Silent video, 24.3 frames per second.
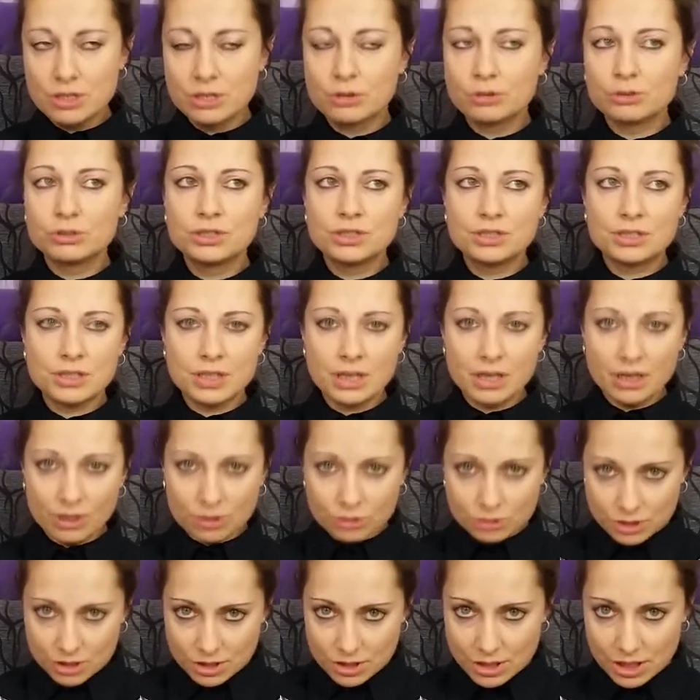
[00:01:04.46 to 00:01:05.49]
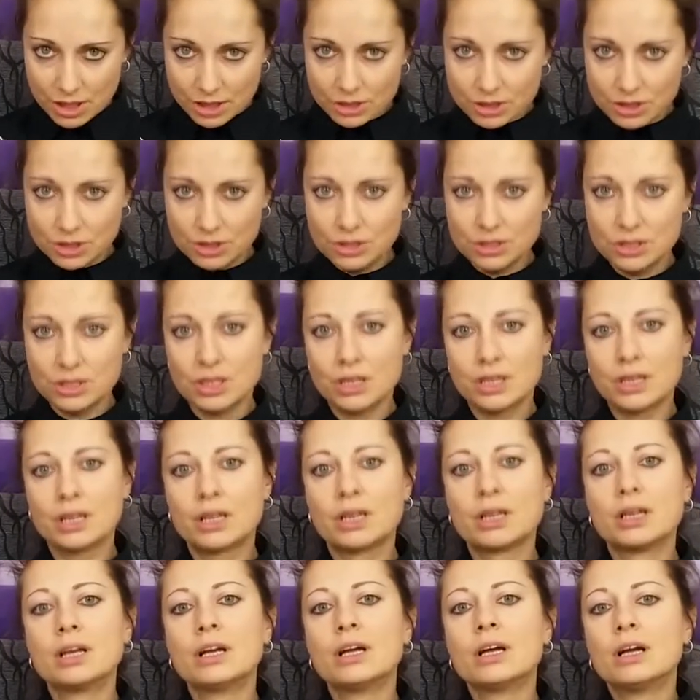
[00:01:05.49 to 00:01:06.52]
rodzice, oczyszczajcie
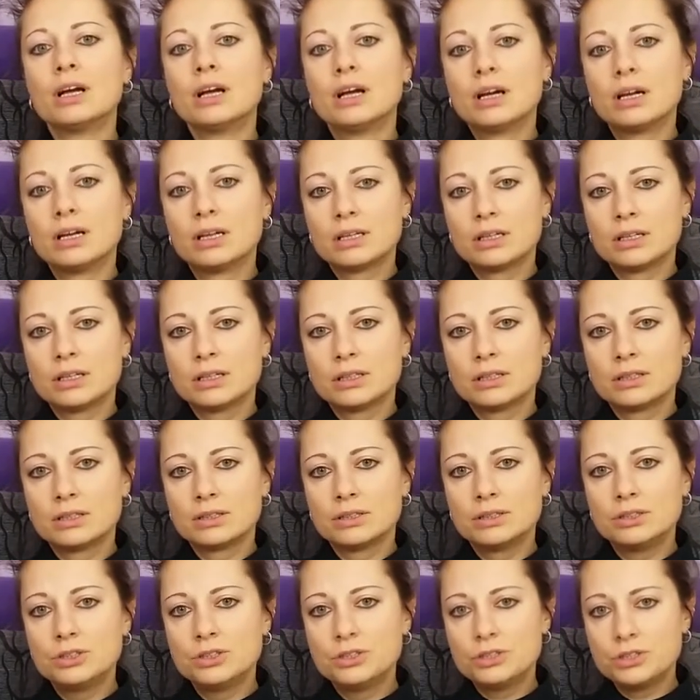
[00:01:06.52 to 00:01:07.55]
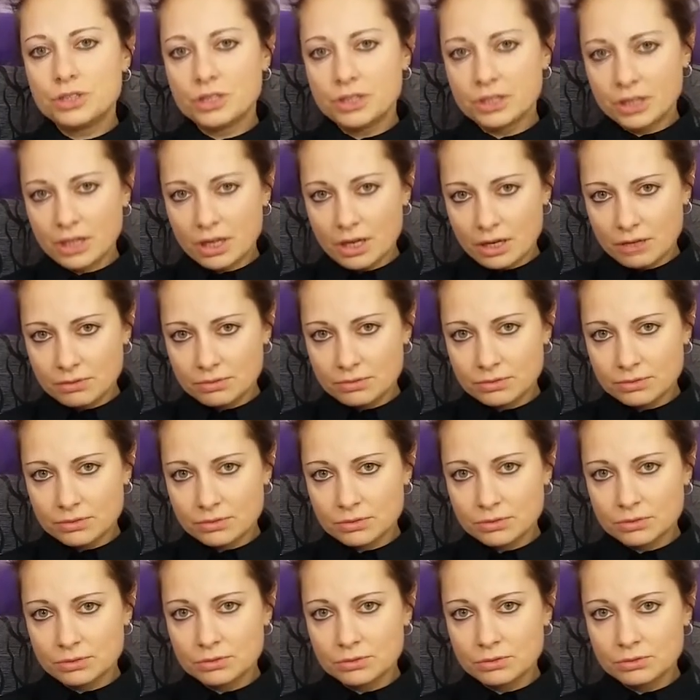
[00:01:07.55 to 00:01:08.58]
się, e, idźcie na
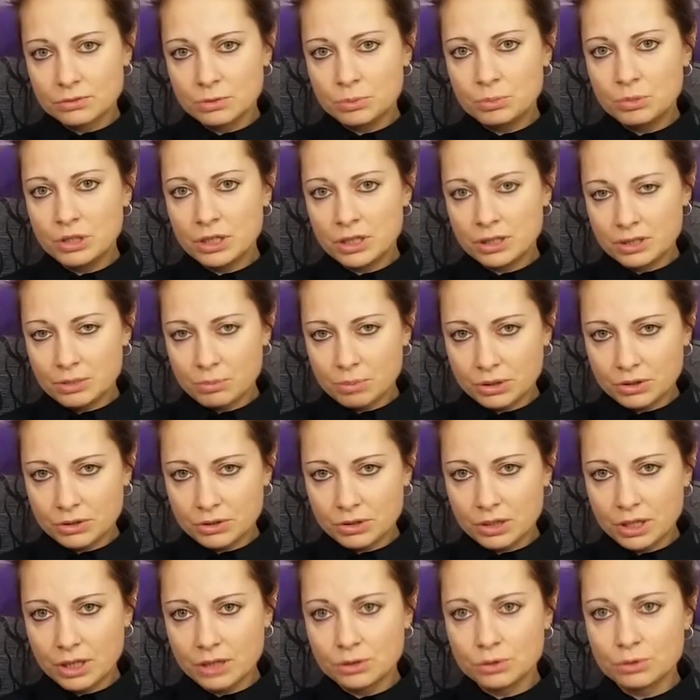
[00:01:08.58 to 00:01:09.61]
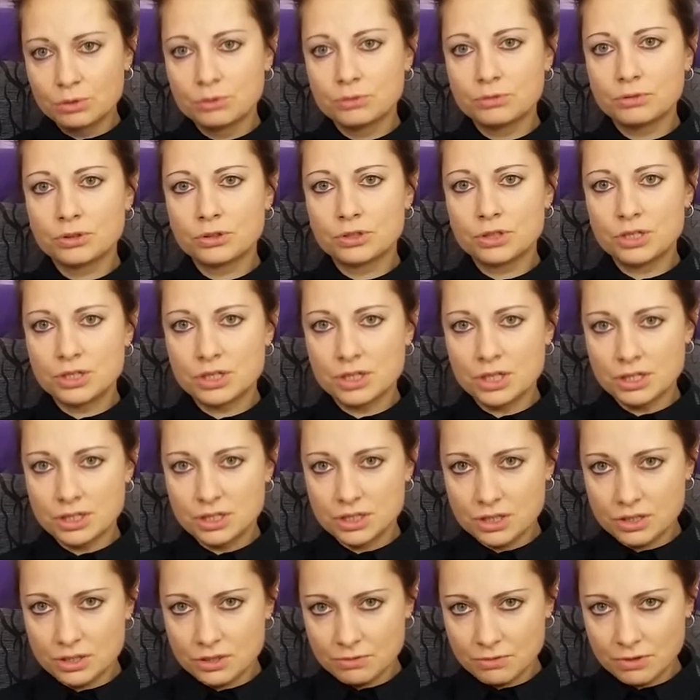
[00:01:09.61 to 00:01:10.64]
wybijanie patogenów,
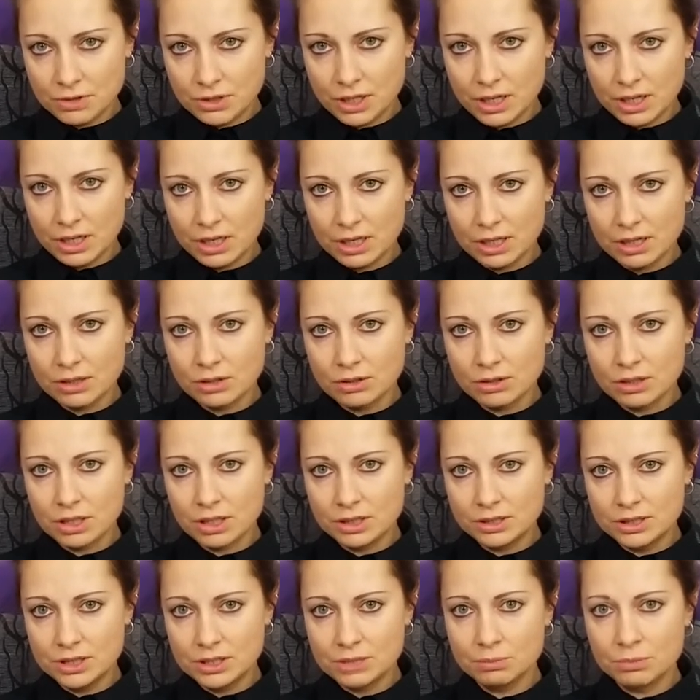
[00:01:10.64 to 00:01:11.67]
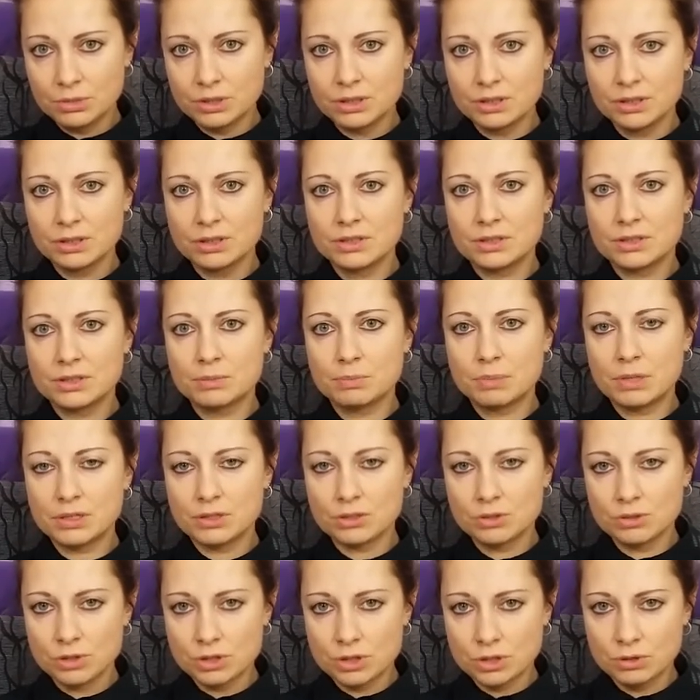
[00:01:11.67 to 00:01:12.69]
oczyszczajcie swoje organizmy z
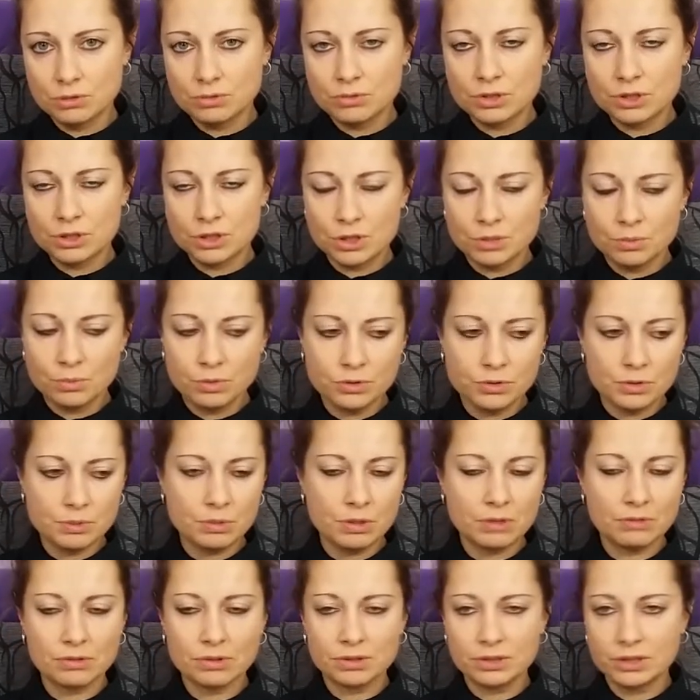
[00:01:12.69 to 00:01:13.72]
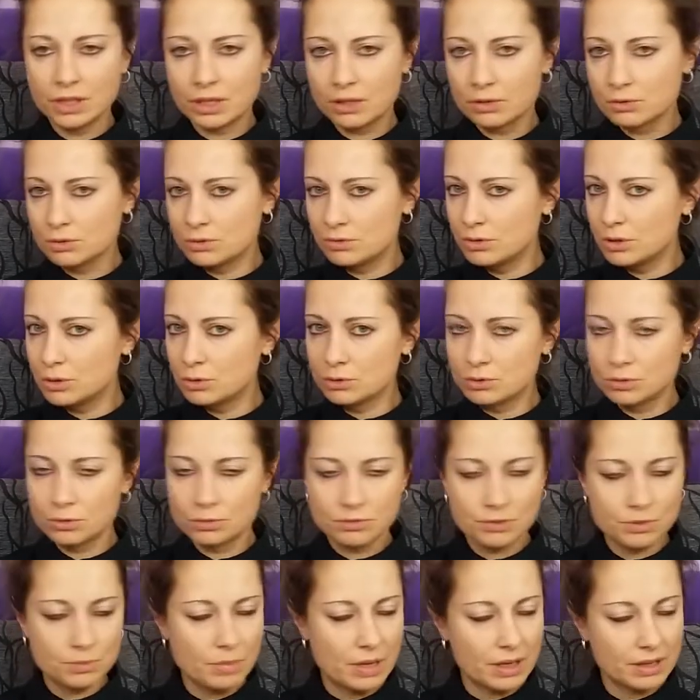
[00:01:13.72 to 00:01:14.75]
pasożytów, z grzybów, z pierwotniaków, z
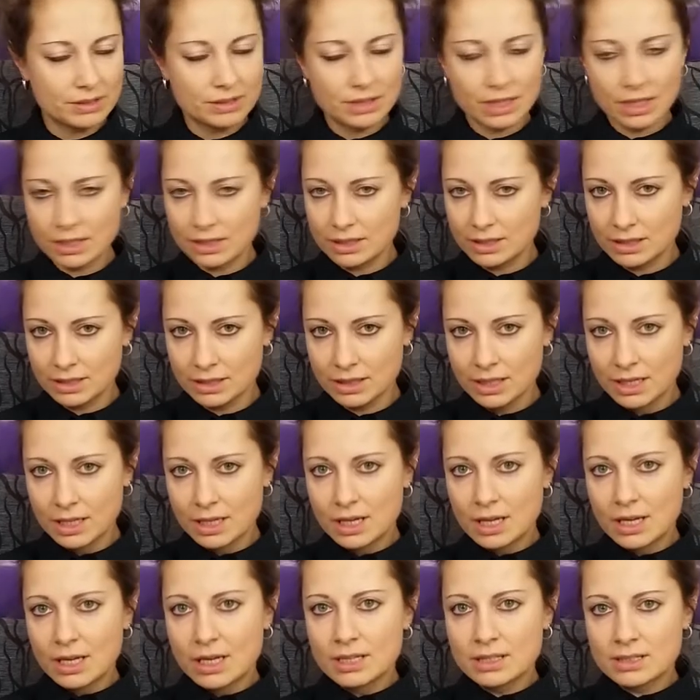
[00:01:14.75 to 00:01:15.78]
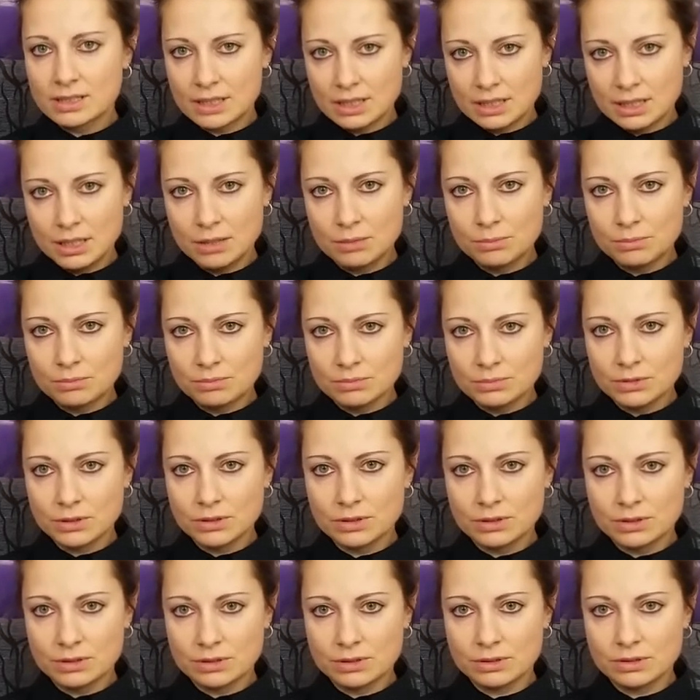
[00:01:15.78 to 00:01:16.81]
wirusów, z bakterii, zanim
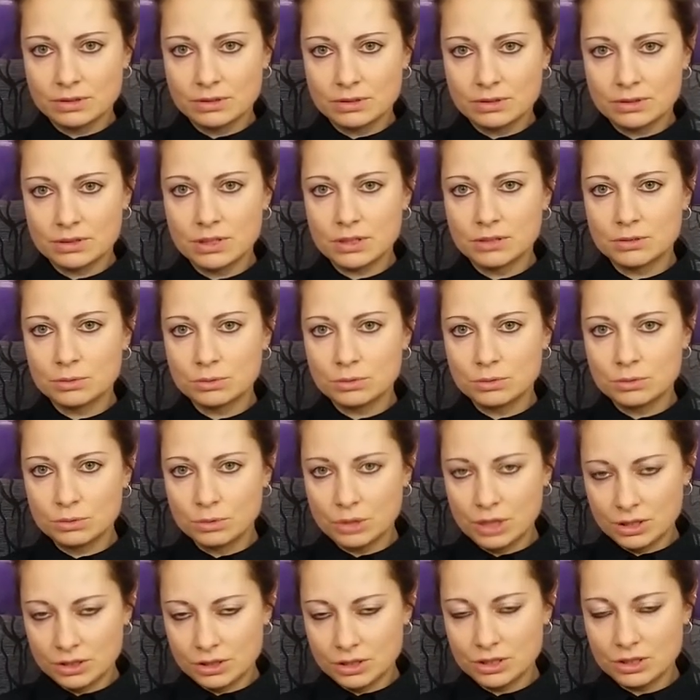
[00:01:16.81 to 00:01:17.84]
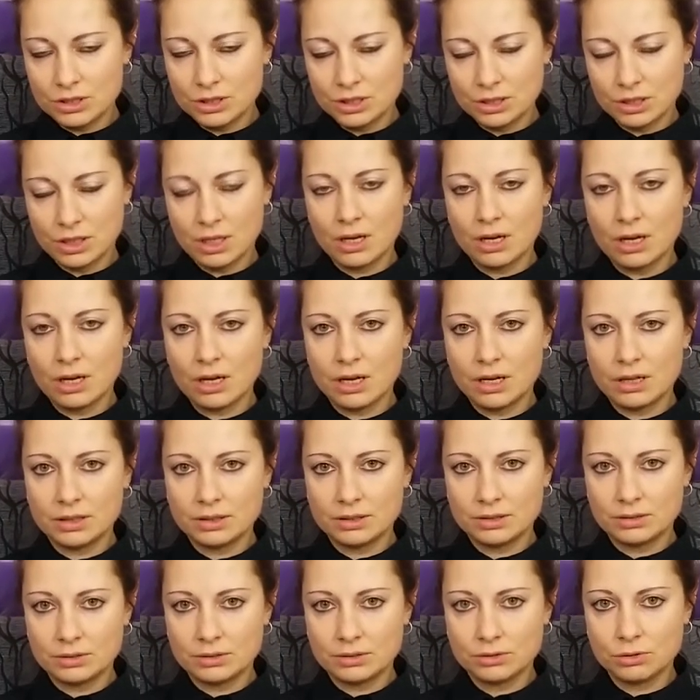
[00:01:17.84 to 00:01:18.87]
e, zdecydujecie się na
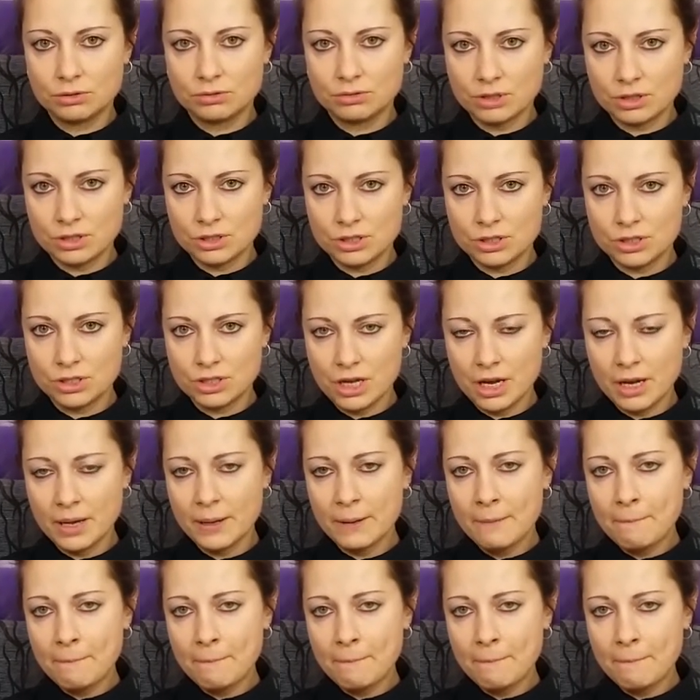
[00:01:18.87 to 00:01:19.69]
e, nowe życie,